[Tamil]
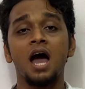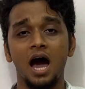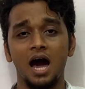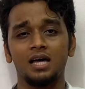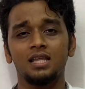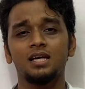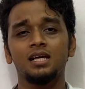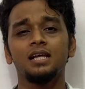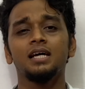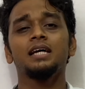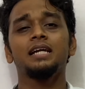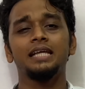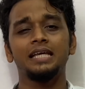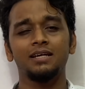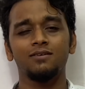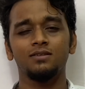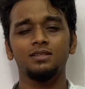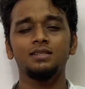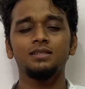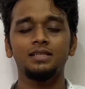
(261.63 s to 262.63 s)
அதனால்
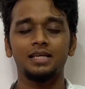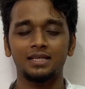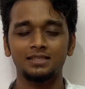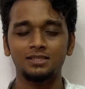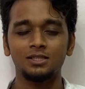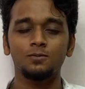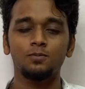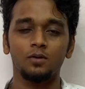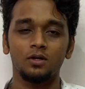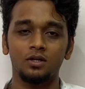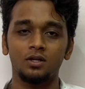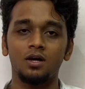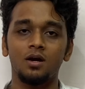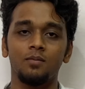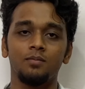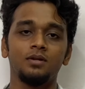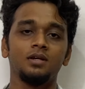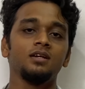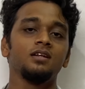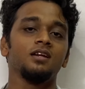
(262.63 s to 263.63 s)
நீங்கள் வந்து எக்ஸசைஸ் பண்ணுறோம்
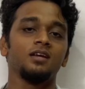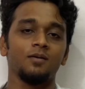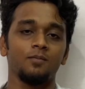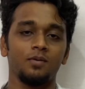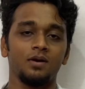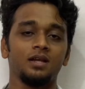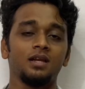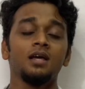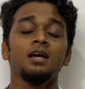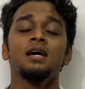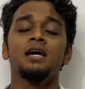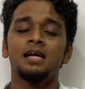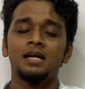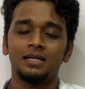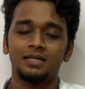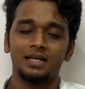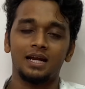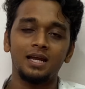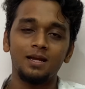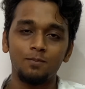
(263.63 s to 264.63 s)
அப்படின்ட்டு நீங்கள் பண்ணிட்டு
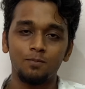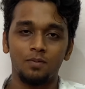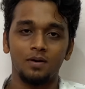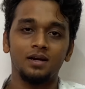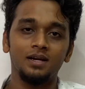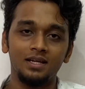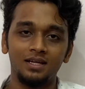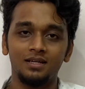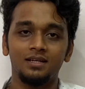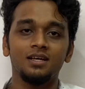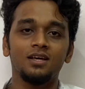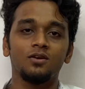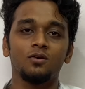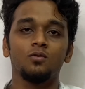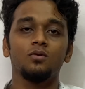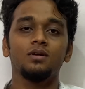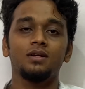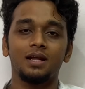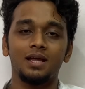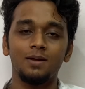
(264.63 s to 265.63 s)
ட்ரை பண்ணிக்கிட்டே
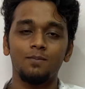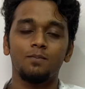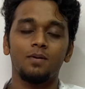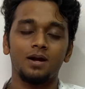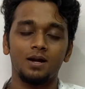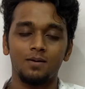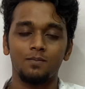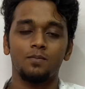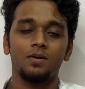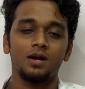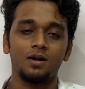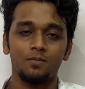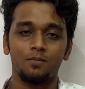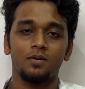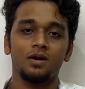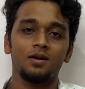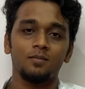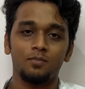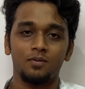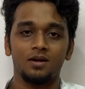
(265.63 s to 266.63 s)
இருக்கணும் ட்ரை பண்ண பண்ண
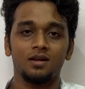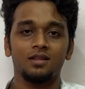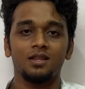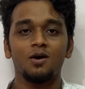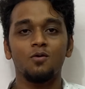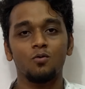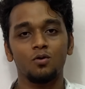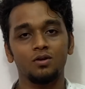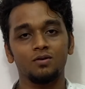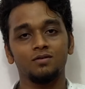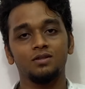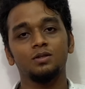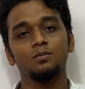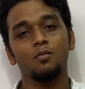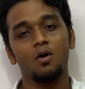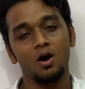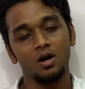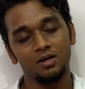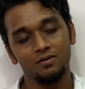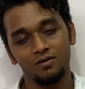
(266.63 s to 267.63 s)
பண்ண பண்ண தான் தான் உங்களுக்கு வந்து
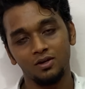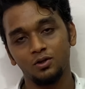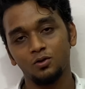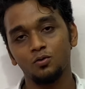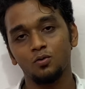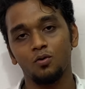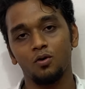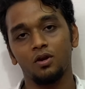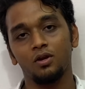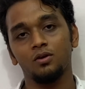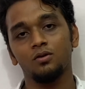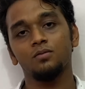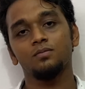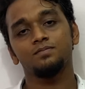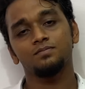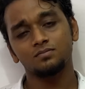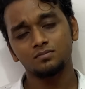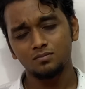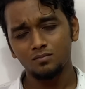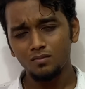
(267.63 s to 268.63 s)
பாடி வெயிட்டும் குறையும்
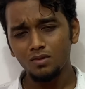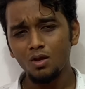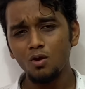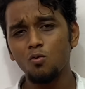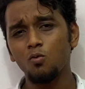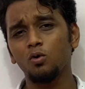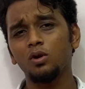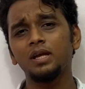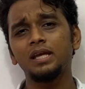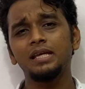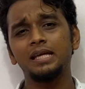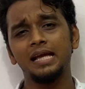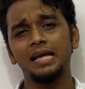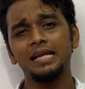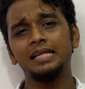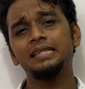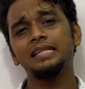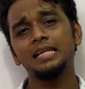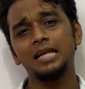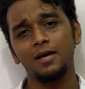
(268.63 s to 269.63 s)
ஒரு
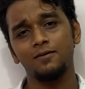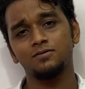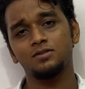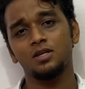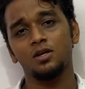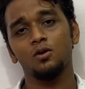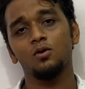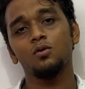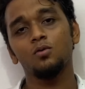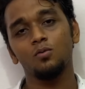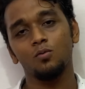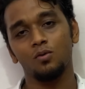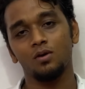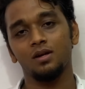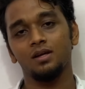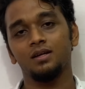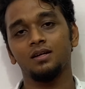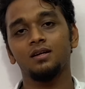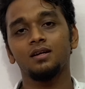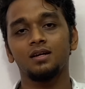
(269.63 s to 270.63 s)
ஹெல்த்தி லைஃப் ஸ்டைலும்
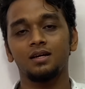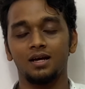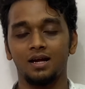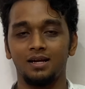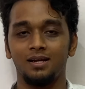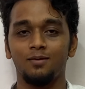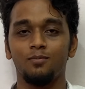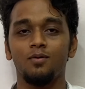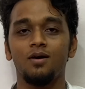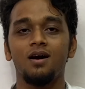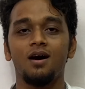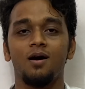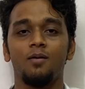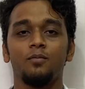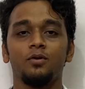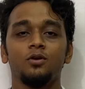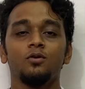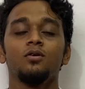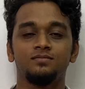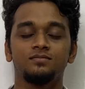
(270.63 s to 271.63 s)
உங்களுக்கு கண்டிப்பாக
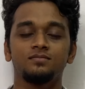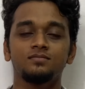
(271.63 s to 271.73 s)
அமையும்